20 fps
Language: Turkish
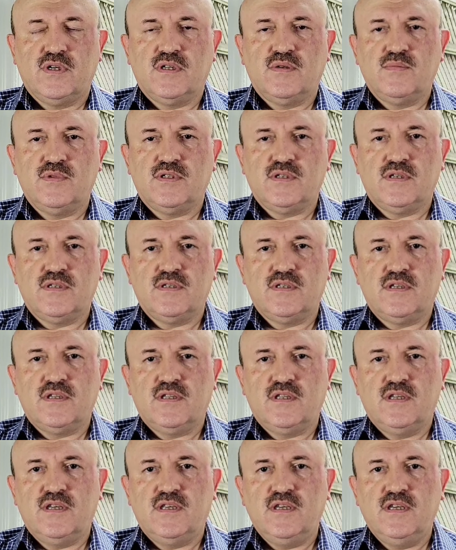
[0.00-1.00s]
Üstadımız
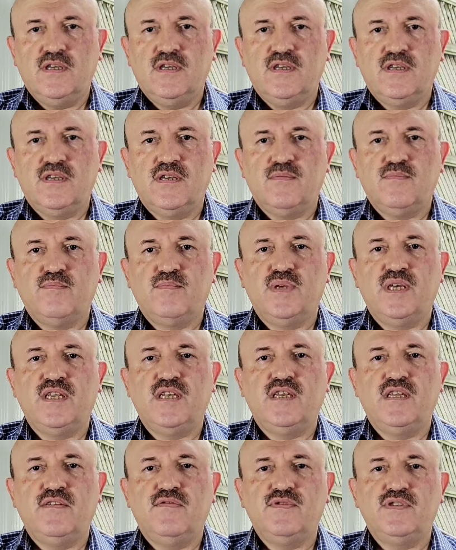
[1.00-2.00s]
Hazretleri
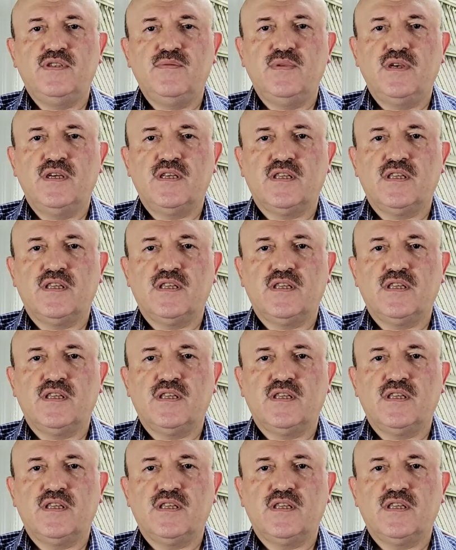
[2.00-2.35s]
ben nefsimi